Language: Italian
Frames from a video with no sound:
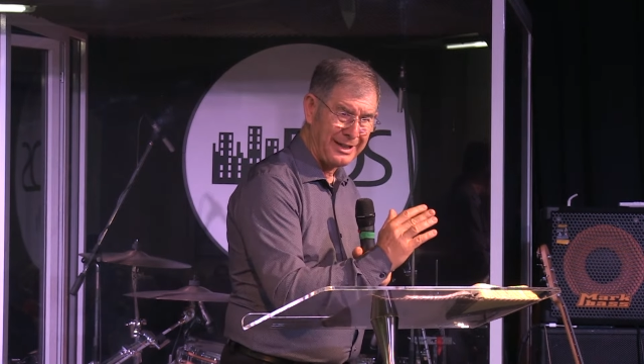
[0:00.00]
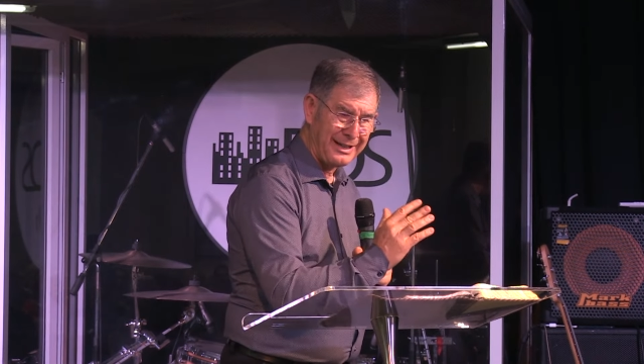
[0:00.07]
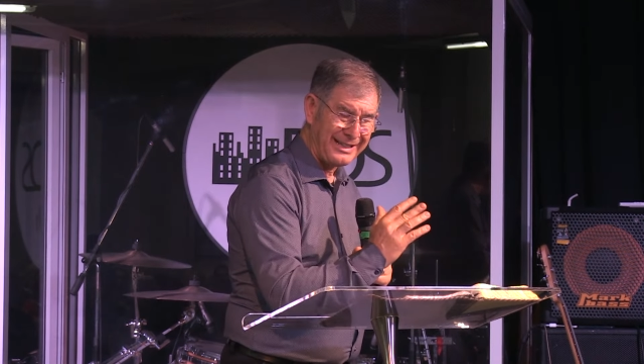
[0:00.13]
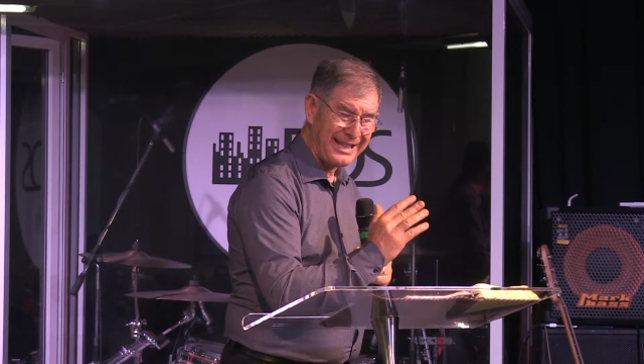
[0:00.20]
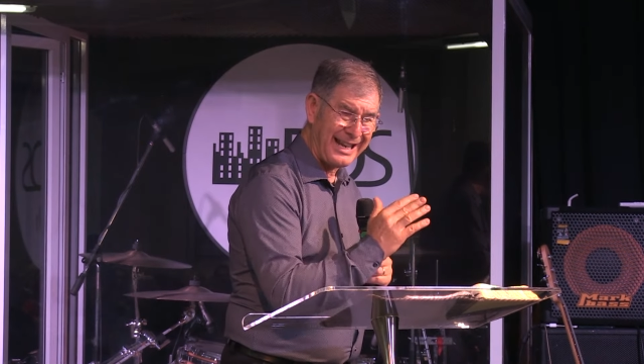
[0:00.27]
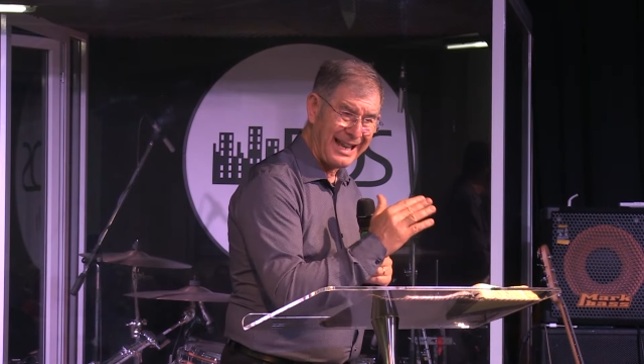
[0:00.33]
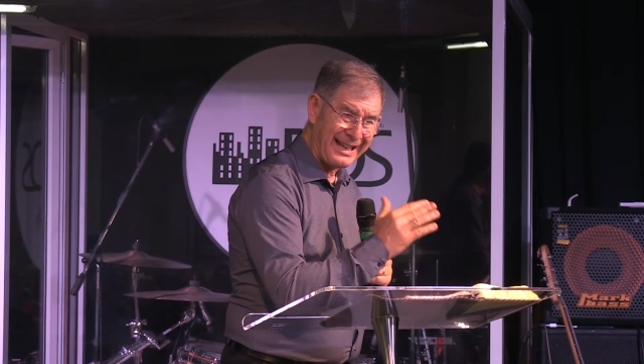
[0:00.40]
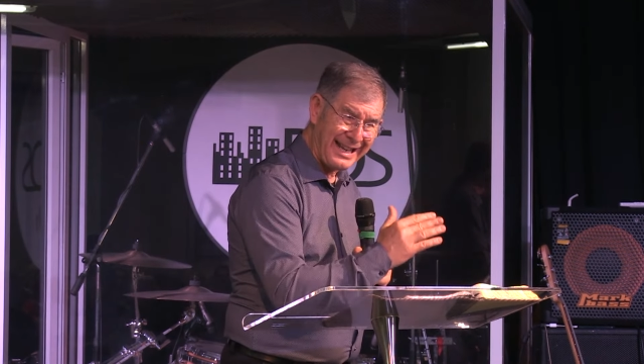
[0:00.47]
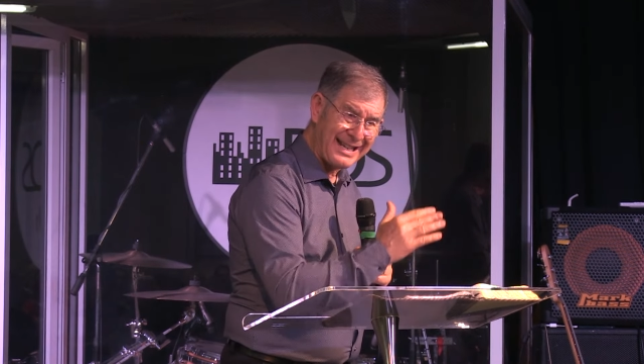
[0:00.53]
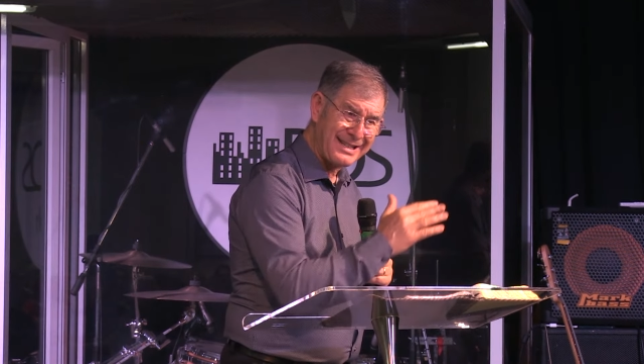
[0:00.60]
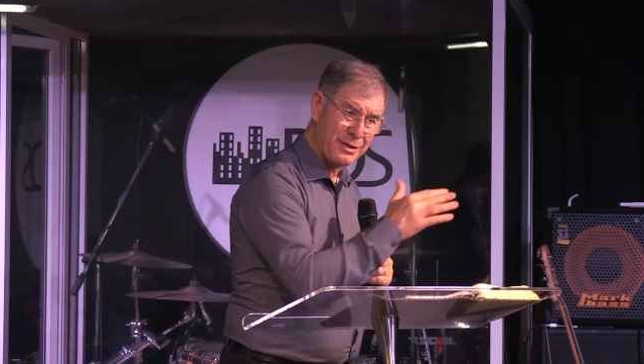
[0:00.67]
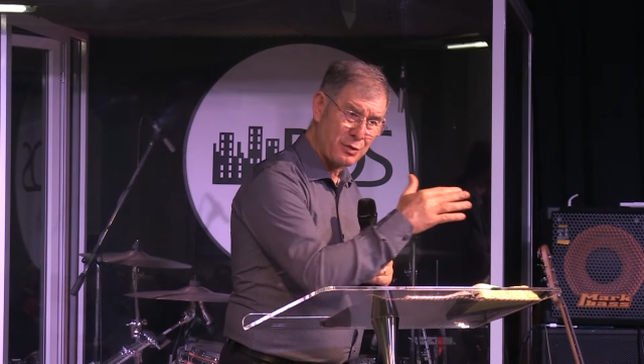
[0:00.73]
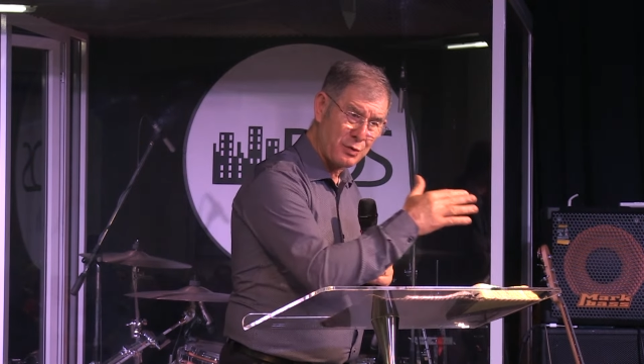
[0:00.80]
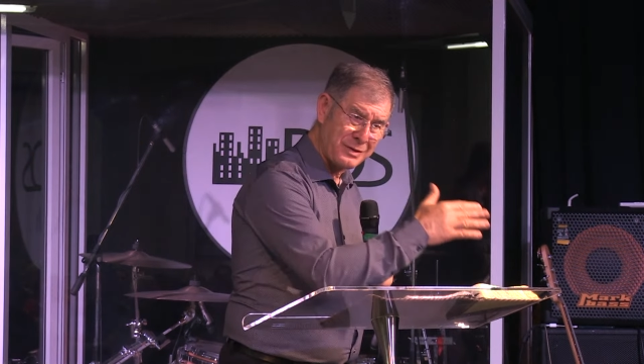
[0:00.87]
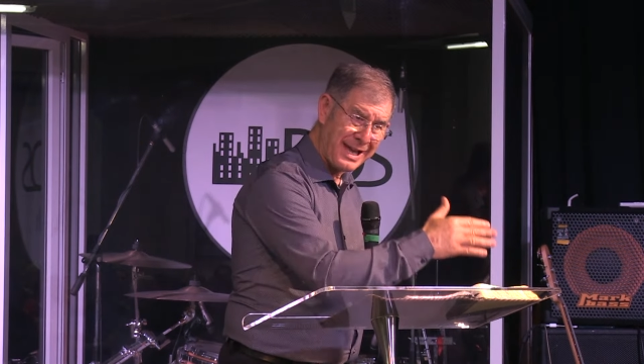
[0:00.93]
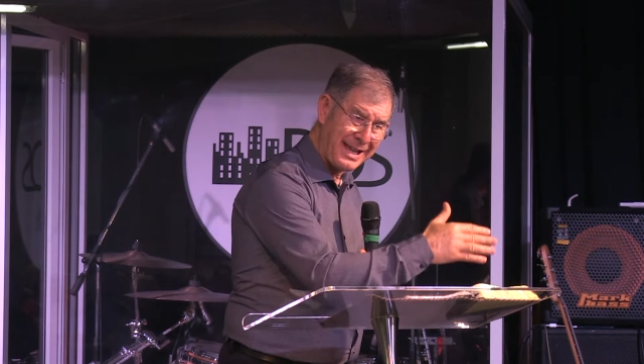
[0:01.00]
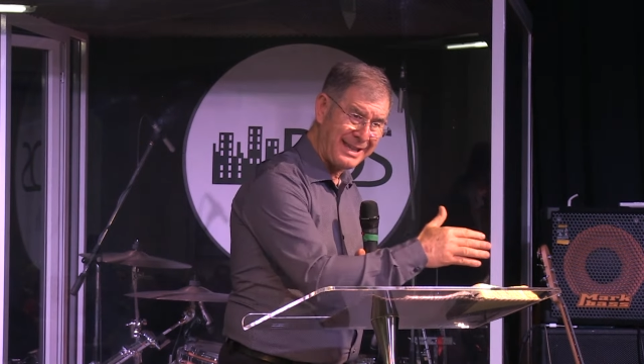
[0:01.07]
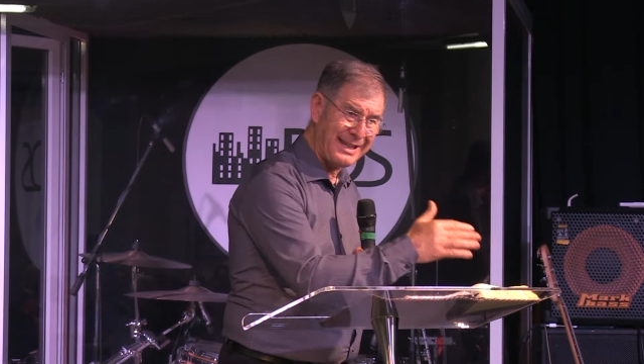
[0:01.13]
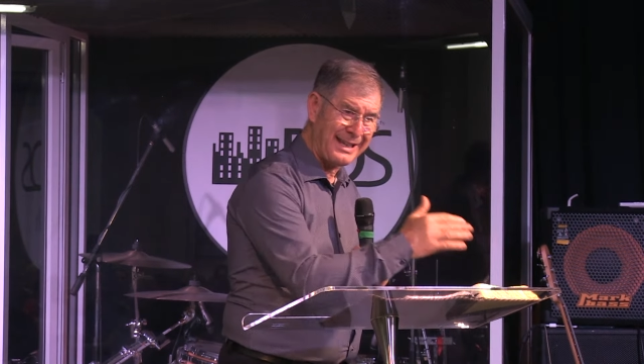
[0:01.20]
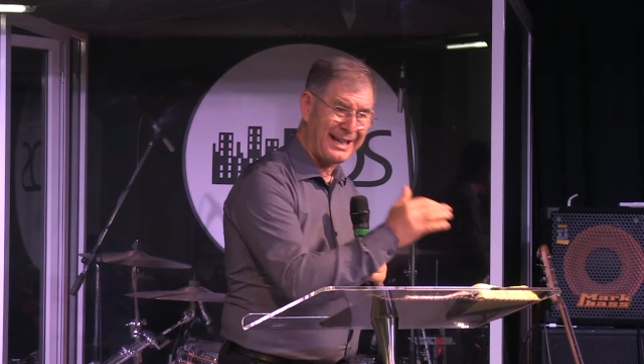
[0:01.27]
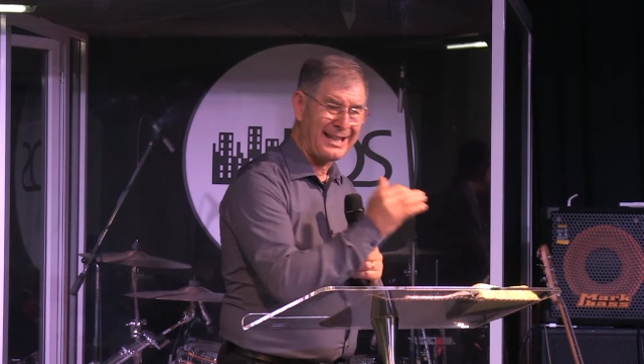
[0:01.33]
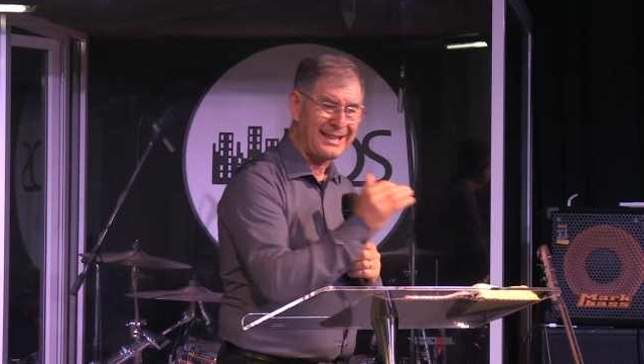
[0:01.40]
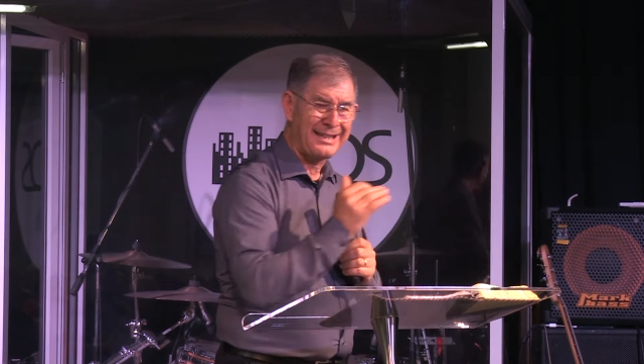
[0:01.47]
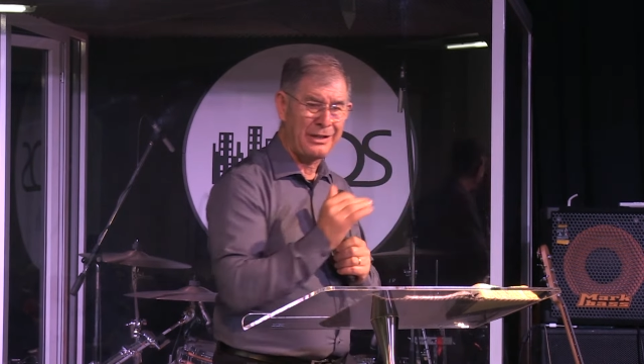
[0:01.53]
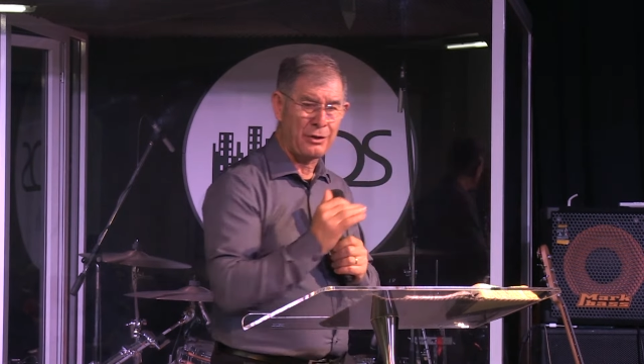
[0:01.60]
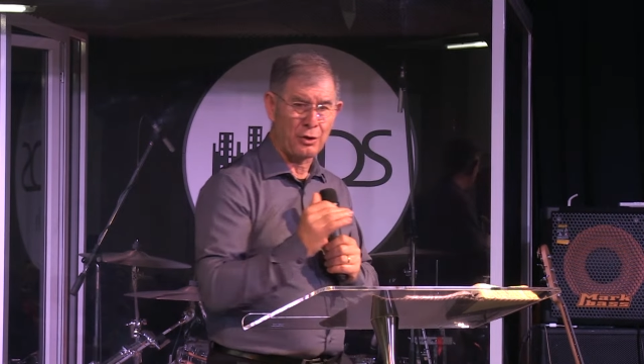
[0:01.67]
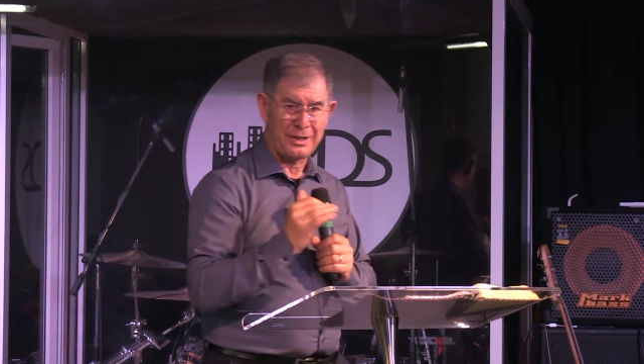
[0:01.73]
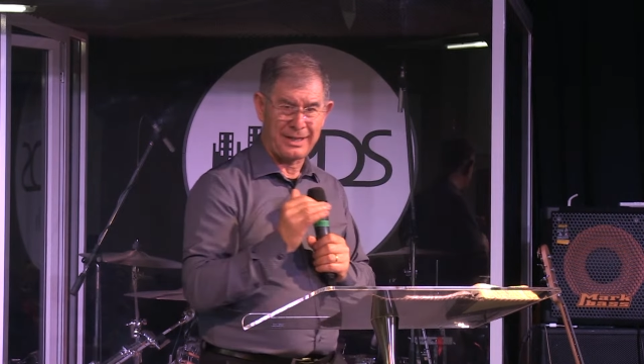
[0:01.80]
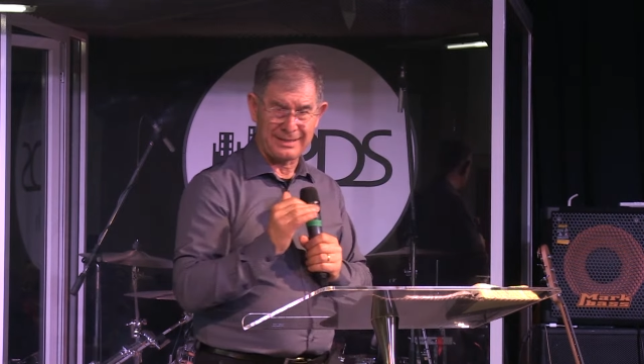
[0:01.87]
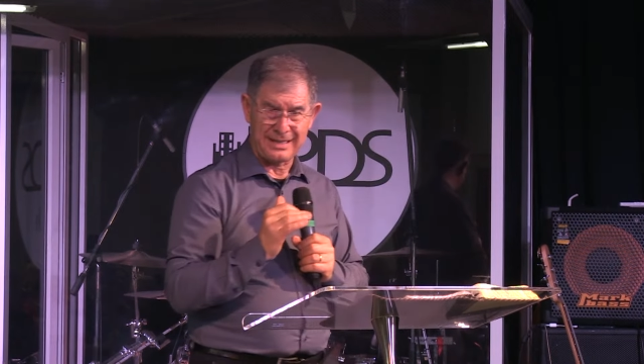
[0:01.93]
della Chiesa, scusate,
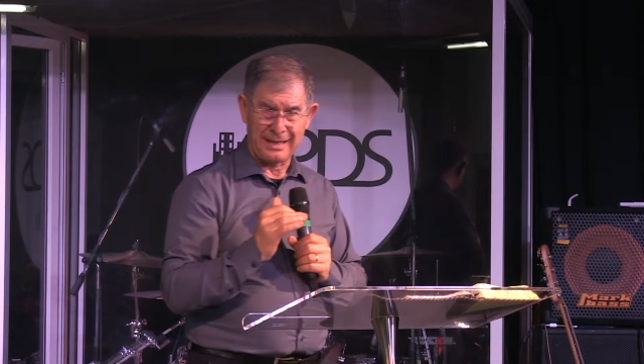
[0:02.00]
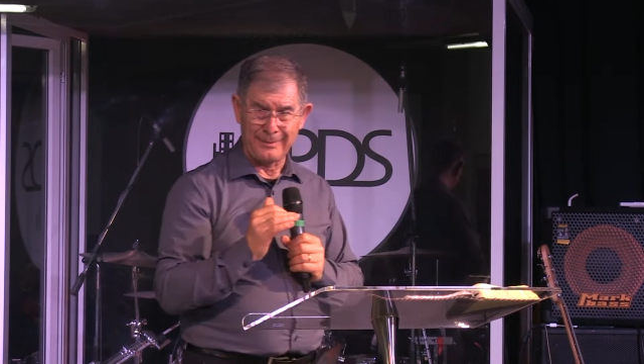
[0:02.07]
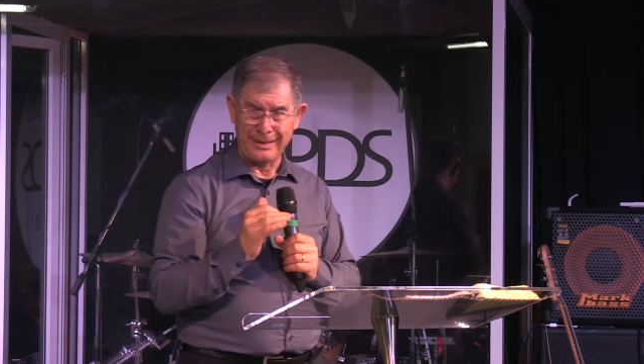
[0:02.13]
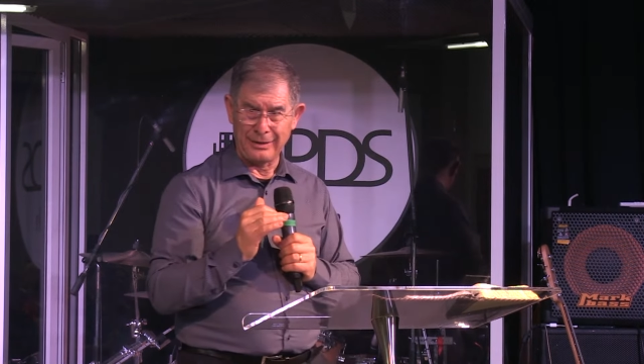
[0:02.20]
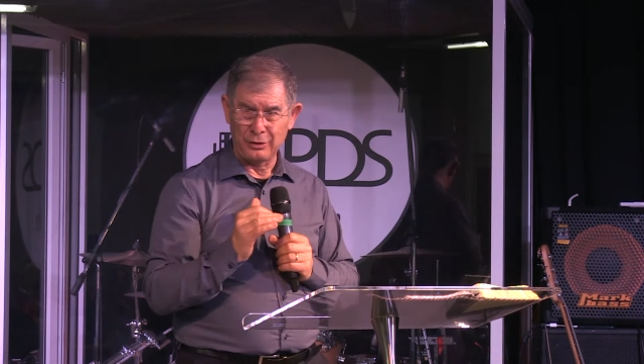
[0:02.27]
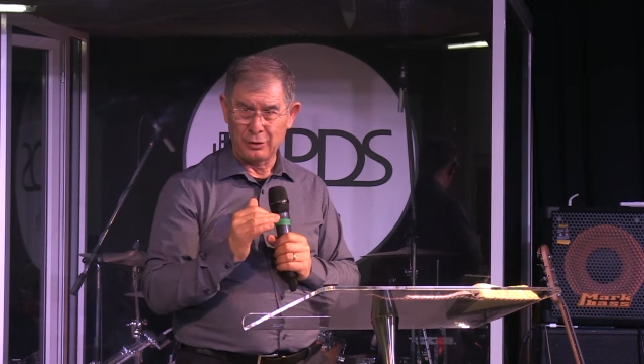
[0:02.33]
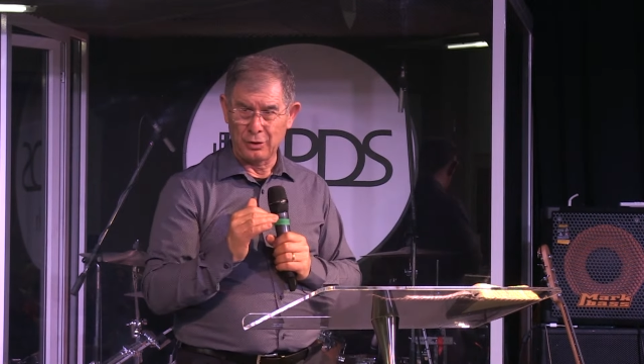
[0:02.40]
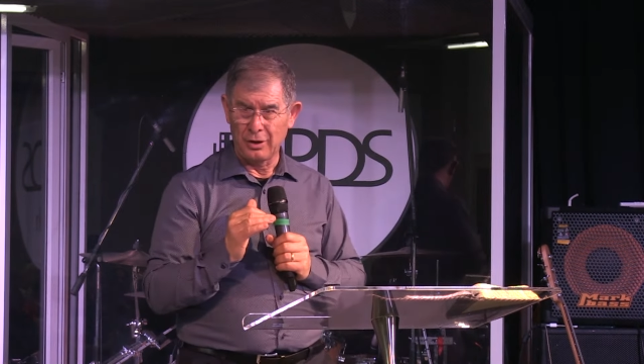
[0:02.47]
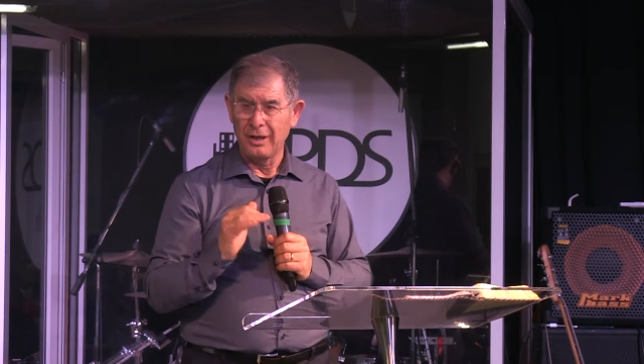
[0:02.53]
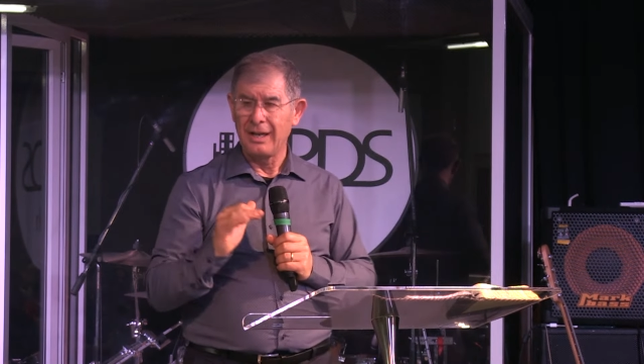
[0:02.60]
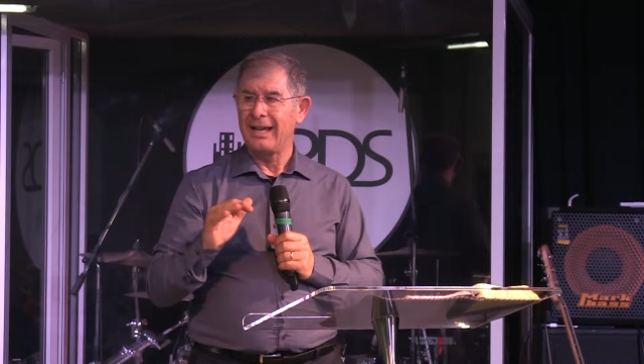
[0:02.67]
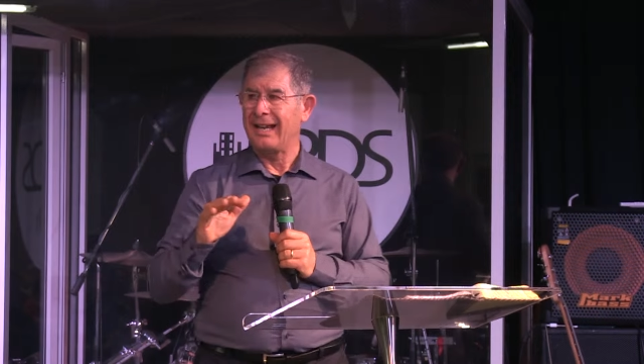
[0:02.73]
dell'Antico Testamento